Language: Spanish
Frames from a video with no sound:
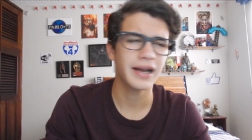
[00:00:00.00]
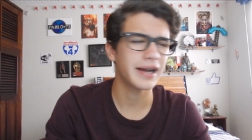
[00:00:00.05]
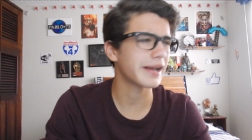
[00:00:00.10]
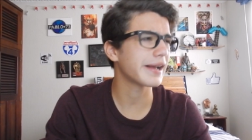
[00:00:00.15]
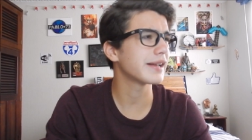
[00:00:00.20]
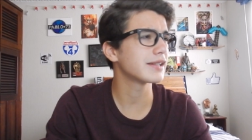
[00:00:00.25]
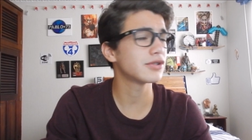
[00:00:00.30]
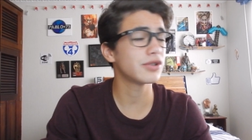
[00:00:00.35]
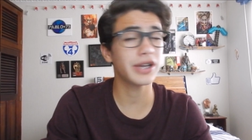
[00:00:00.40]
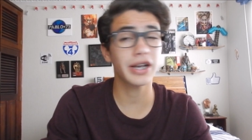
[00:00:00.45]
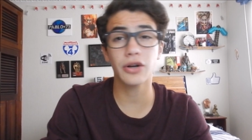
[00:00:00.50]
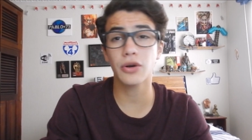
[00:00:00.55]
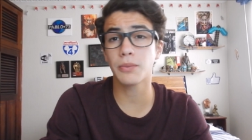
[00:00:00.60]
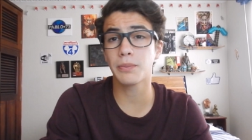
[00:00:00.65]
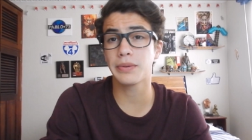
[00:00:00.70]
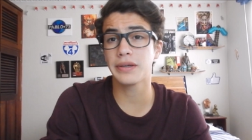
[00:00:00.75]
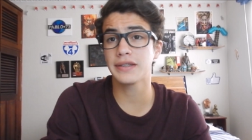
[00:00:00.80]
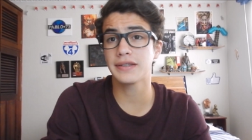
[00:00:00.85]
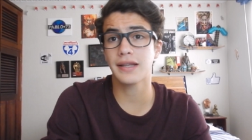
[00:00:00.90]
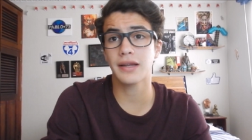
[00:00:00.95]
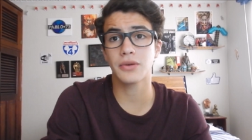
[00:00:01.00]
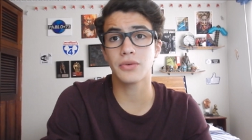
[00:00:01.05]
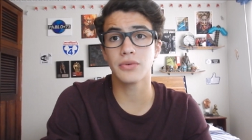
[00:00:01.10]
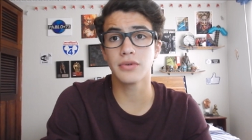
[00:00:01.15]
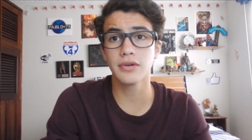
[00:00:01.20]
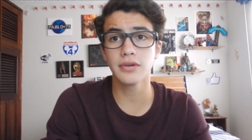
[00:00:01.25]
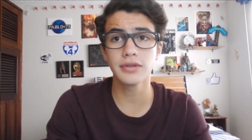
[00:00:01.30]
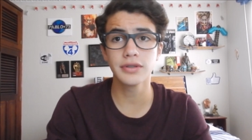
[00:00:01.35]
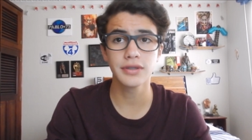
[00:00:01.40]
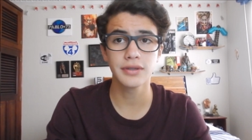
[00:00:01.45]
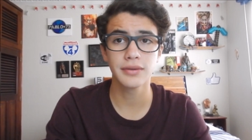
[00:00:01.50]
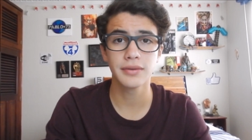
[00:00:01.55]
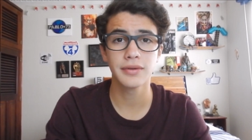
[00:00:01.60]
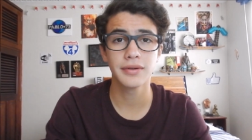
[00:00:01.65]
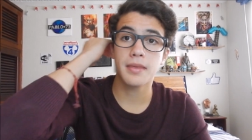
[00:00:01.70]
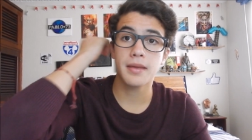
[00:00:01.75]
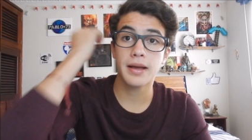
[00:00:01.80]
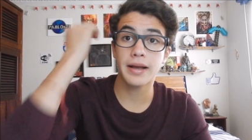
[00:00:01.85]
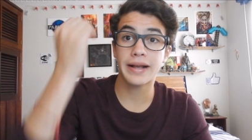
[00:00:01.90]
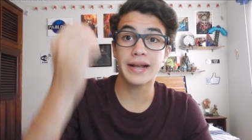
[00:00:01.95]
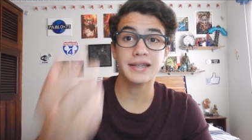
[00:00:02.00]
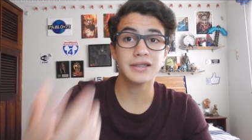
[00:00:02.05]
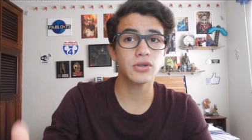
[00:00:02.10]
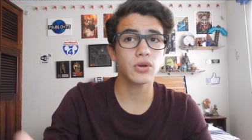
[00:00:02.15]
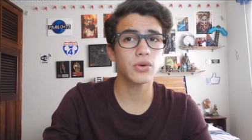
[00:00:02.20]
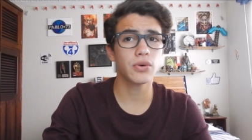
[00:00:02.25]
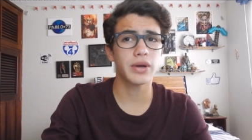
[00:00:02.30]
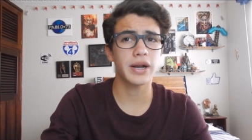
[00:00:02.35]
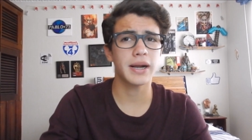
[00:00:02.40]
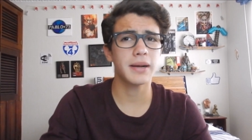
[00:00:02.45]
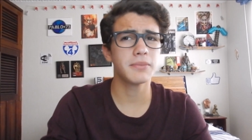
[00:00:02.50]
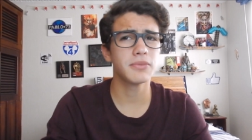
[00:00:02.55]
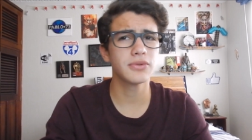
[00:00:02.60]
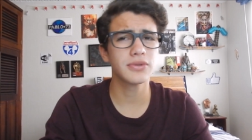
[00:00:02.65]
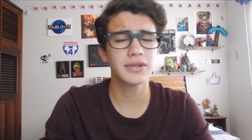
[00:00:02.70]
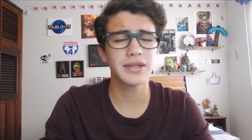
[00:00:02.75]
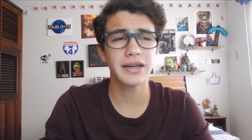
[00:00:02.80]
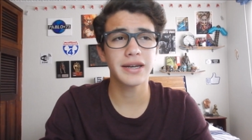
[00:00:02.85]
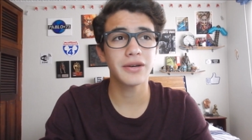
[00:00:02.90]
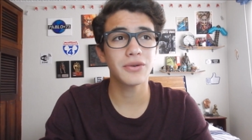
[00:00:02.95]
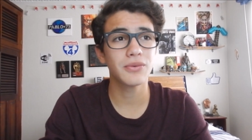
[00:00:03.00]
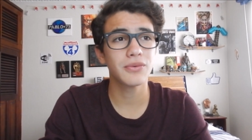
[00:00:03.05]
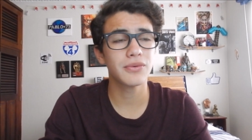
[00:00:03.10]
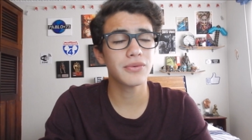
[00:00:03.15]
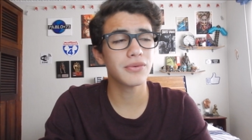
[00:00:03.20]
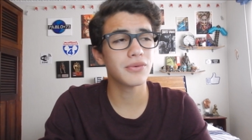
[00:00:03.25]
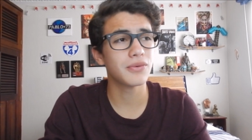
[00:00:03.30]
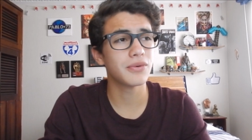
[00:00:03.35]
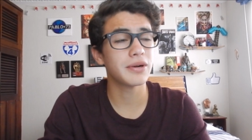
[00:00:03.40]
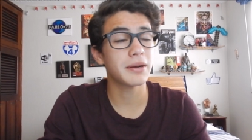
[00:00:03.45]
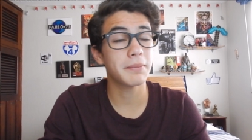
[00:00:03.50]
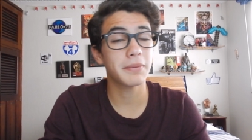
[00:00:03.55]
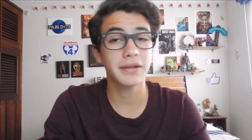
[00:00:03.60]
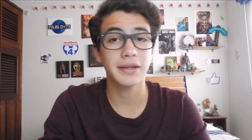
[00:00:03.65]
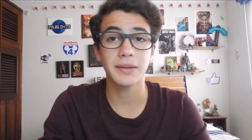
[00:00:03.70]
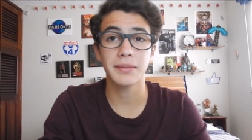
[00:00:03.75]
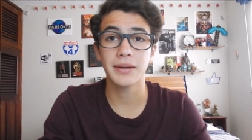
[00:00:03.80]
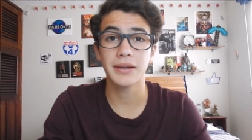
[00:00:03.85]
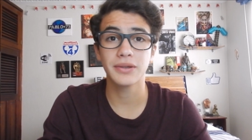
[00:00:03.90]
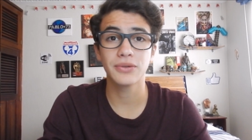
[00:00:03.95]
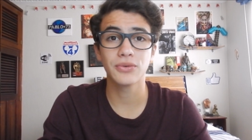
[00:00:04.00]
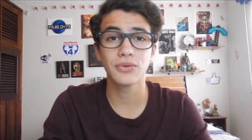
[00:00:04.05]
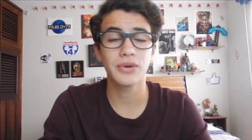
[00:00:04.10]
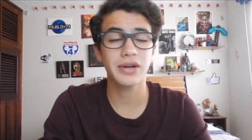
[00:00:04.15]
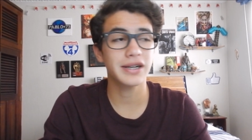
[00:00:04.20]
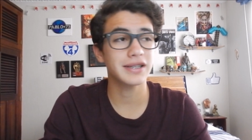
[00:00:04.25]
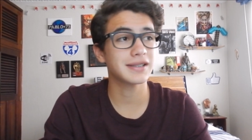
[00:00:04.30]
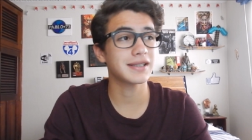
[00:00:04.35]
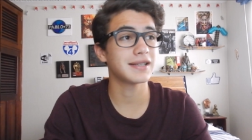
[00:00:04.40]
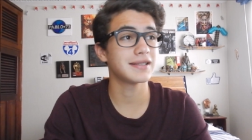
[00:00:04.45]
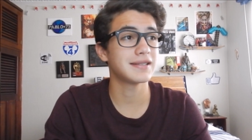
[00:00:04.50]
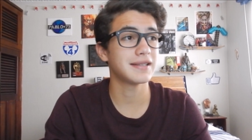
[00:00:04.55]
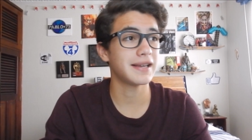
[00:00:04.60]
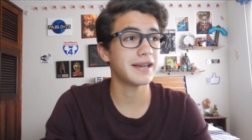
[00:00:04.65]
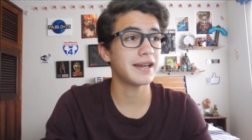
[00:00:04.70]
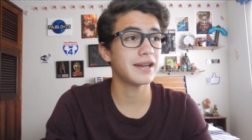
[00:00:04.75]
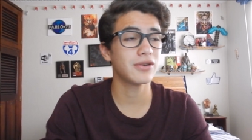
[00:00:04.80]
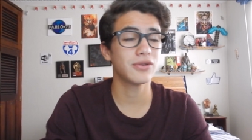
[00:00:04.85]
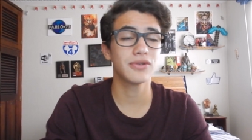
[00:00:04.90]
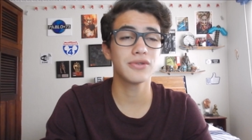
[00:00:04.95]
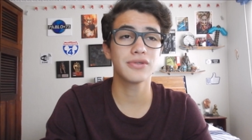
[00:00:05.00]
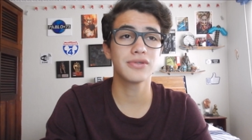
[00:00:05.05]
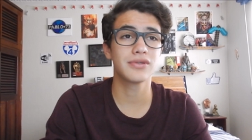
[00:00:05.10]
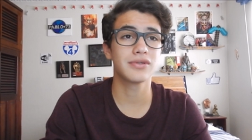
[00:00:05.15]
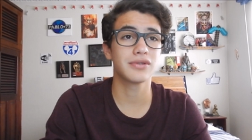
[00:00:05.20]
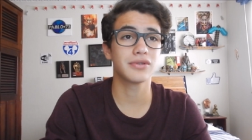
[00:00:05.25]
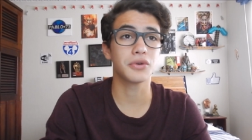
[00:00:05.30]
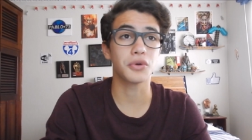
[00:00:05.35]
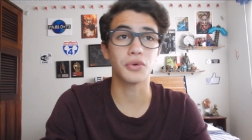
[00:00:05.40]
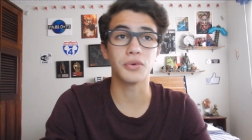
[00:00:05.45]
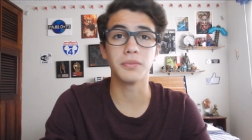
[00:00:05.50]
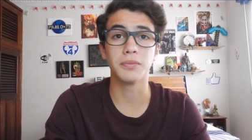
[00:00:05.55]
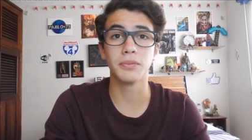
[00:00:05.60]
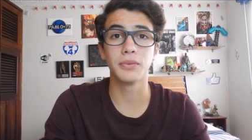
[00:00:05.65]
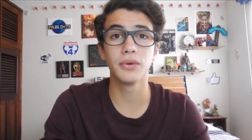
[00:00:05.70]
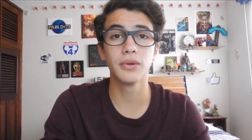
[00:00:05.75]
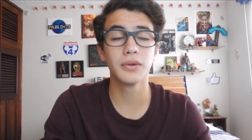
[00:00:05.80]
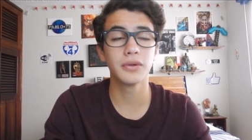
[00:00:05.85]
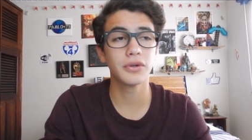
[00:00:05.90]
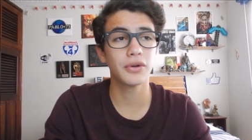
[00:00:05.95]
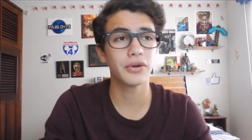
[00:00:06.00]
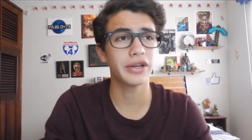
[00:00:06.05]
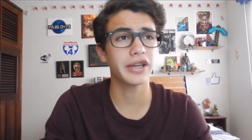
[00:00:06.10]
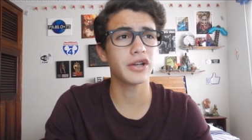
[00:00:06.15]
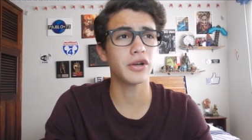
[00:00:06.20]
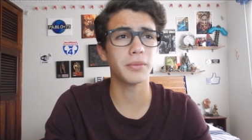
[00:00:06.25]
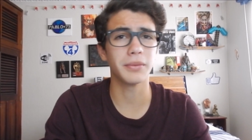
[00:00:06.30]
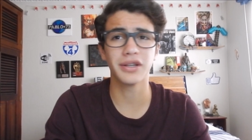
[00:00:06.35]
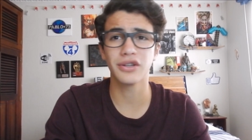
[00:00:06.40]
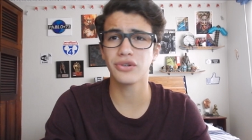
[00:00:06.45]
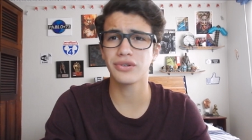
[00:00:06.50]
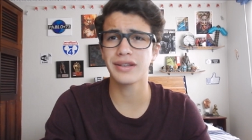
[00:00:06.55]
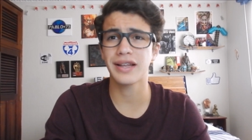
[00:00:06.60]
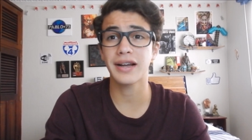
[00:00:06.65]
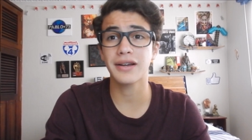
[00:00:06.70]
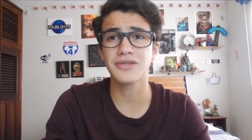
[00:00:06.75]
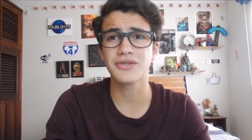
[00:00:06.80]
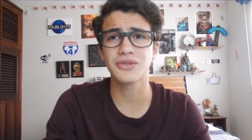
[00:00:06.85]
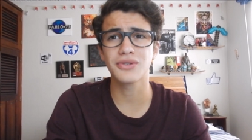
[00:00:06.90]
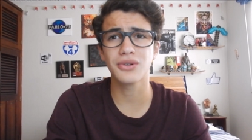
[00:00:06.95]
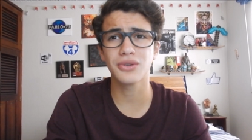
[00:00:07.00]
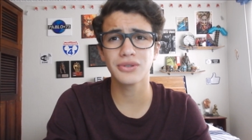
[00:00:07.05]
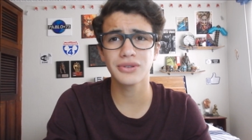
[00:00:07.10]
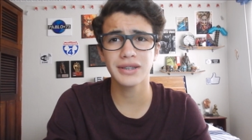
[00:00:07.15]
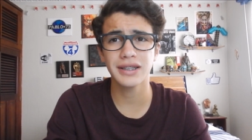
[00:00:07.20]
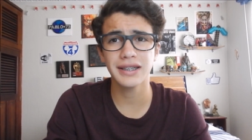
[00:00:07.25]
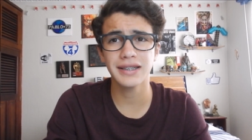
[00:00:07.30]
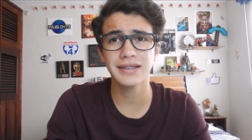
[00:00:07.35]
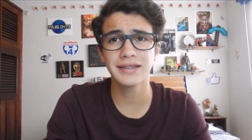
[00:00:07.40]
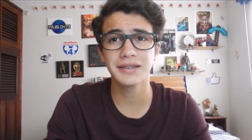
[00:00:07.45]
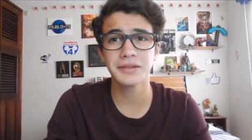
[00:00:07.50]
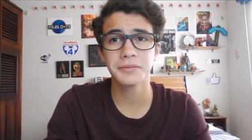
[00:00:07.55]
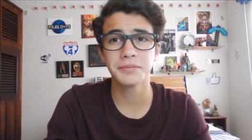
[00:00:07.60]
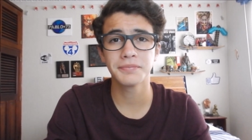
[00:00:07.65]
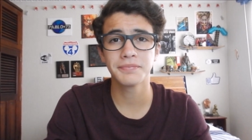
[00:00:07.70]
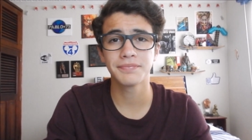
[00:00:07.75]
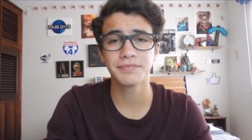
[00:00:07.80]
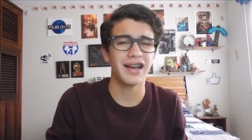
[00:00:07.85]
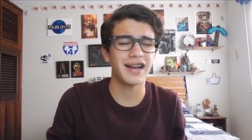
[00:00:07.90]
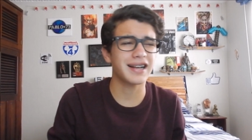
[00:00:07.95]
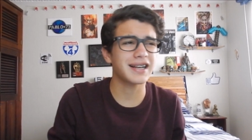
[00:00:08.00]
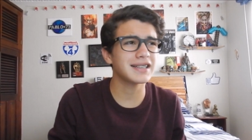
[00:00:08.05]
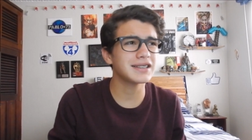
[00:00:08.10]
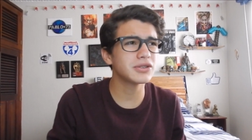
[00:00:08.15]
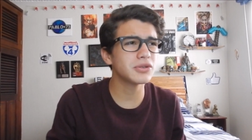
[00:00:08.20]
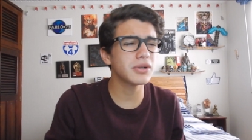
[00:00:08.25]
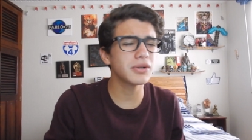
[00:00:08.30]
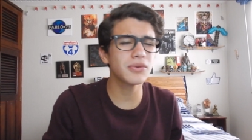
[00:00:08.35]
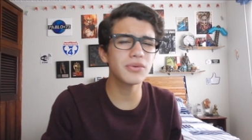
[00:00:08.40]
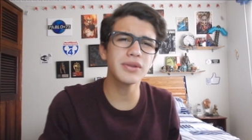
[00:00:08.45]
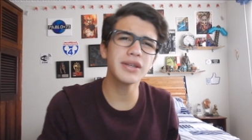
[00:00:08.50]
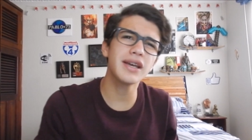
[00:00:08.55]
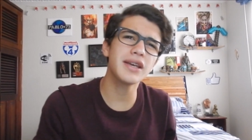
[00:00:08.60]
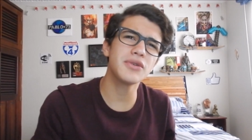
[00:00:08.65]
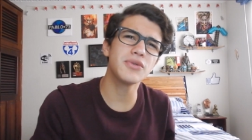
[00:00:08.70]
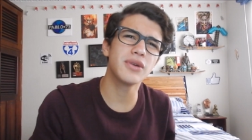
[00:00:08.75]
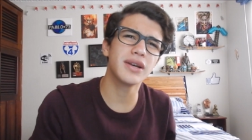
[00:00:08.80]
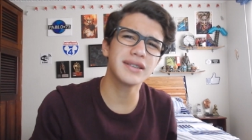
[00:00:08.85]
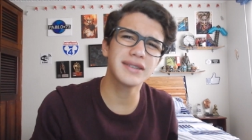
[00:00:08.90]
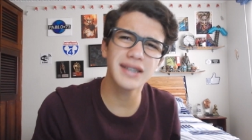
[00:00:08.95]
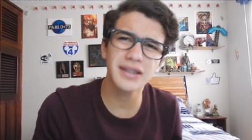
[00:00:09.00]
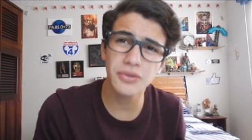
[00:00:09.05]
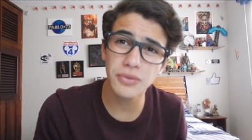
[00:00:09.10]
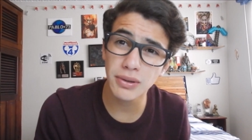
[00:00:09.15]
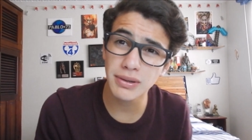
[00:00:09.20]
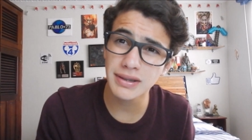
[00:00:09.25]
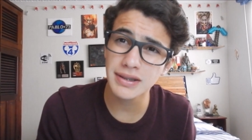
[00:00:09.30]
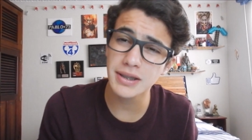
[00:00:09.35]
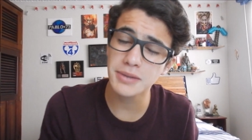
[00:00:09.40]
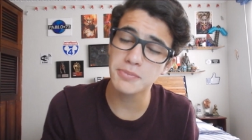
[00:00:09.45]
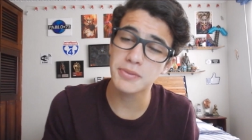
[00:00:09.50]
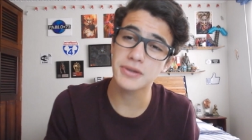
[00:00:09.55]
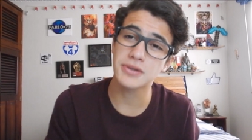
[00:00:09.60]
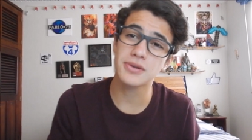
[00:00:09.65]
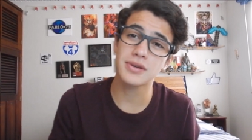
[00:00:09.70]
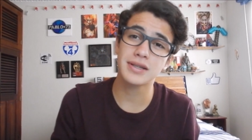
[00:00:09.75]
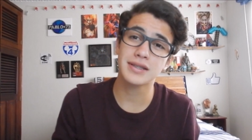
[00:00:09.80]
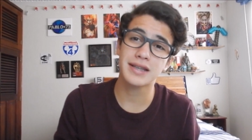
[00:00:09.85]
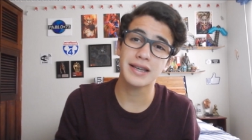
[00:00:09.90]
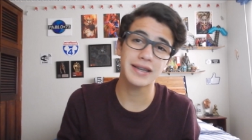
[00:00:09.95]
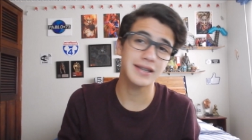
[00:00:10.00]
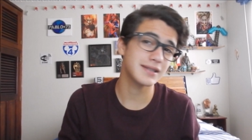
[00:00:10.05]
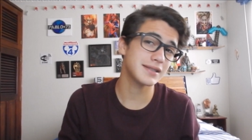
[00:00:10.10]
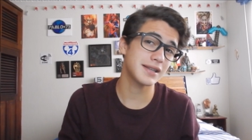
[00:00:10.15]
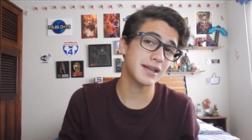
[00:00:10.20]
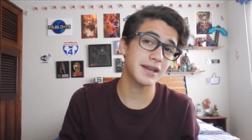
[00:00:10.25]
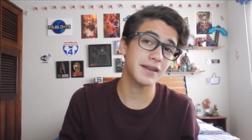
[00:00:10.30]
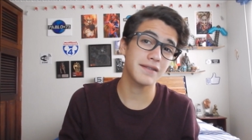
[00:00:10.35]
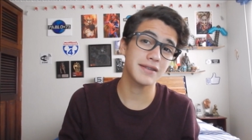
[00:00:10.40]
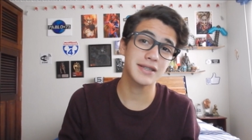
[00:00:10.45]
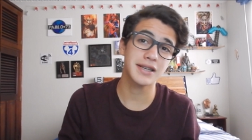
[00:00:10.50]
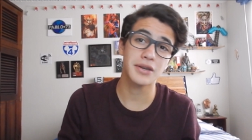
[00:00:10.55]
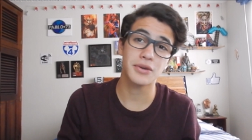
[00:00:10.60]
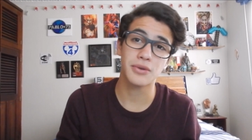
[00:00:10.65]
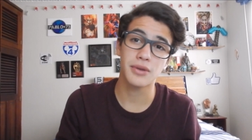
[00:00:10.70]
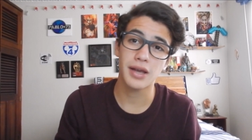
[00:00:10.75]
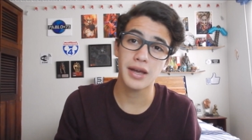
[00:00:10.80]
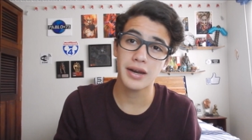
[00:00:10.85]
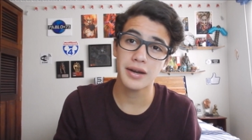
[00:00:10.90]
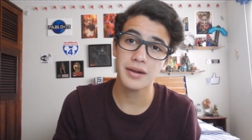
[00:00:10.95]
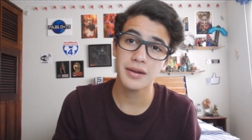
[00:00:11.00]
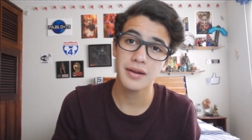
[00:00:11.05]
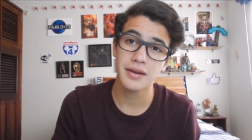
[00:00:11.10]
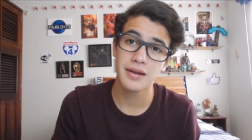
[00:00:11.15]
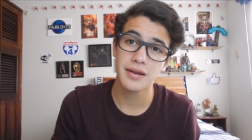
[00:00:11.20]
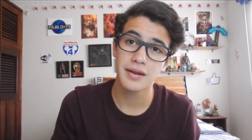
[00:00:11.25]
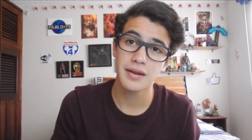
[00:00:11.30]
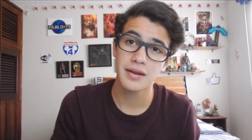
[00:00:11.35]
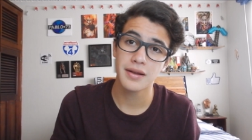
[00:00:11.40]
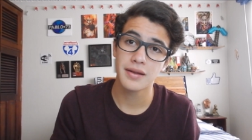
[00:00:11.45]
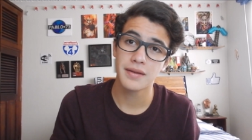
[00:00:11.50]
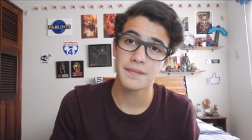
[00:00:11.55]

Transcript: ¿Acaso ya cumpliste algunos? ¿Acaso logramos tener un, un, apartamento en un rascacielos con un bulldog y comiendo tacos todos los días? ¿Acaso algún día ayudaste a todas esas personas que dijiste que ibas a ayudar?